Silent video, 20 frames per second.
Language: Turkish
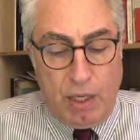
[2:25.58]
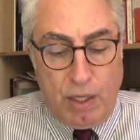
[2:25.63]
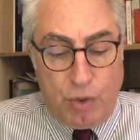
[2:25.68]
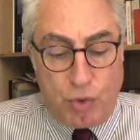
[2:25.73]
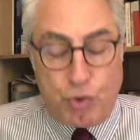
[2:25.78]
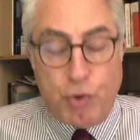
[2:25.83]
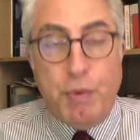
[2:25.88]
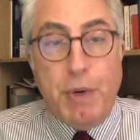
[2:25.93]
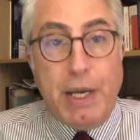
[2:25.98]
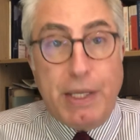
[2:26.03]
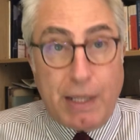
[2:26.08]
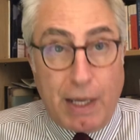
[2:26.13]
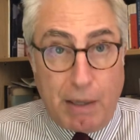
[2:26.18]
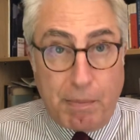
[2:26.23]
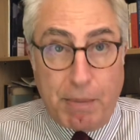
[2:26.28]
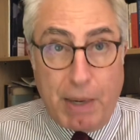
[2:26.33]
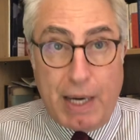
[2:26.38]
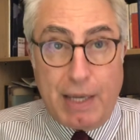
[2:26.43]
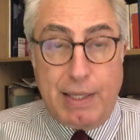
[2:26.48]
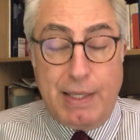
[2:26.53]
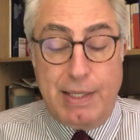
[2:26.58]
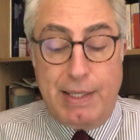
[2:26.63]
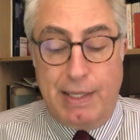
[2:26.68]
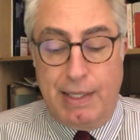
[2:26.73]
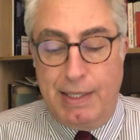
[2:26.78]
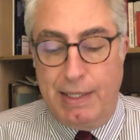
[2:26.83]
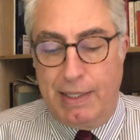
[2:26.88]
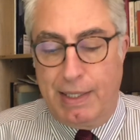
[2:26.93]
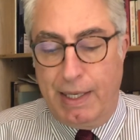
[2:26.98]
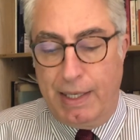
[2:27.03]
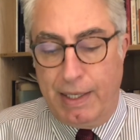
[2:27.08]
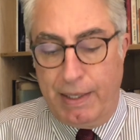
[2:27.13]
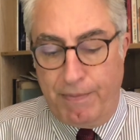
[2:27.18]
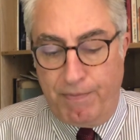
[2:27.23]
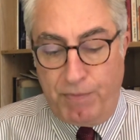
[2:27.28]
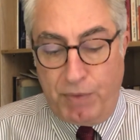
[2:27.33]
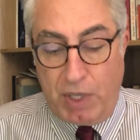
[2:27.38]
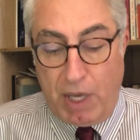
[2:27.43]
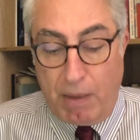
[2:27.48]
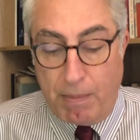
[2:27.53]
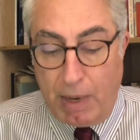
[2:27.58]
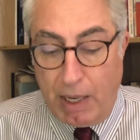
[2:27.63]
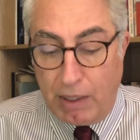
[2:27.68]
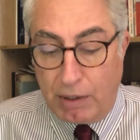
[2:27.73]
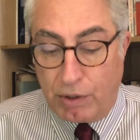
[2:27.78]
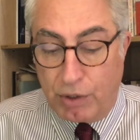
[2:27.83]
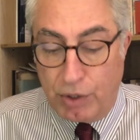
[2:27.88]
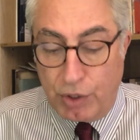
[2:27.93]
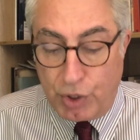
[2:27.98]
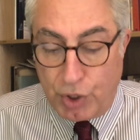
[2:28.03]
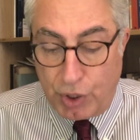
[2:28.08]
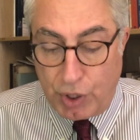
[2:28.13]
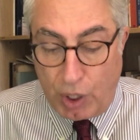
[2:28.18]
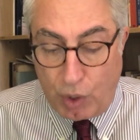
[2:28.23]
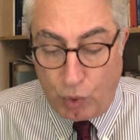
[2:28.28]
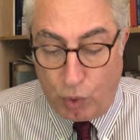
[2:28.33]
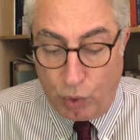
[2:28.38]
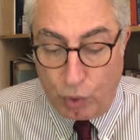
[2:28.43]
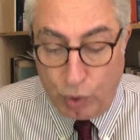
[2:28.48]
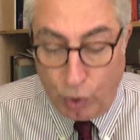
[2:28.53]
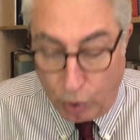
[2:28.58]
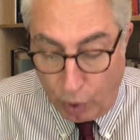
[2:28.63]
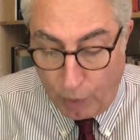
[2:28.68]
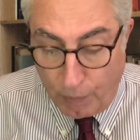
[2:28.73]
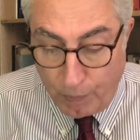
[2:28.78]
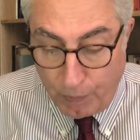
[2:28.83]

Cumhuriyet Halk Partisi lideri Kemal Kılıçdaroğlu